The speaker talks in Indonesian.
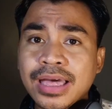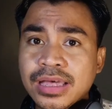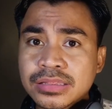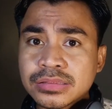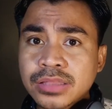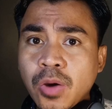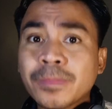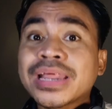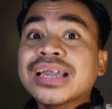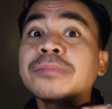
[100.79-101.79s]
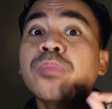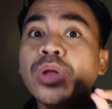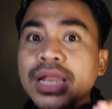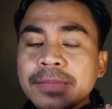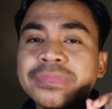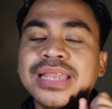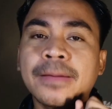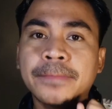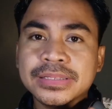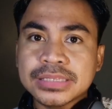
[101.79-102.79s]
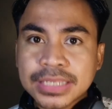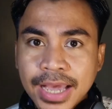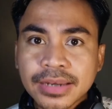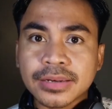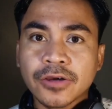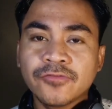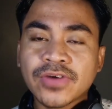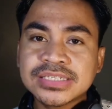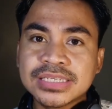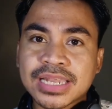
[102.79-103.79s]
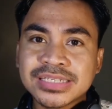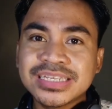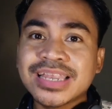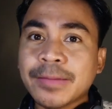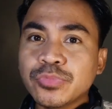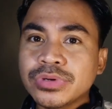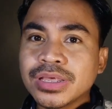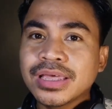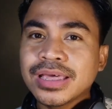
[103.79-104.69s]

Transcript: atau mereka boleh mendapatkan vaksinasi namun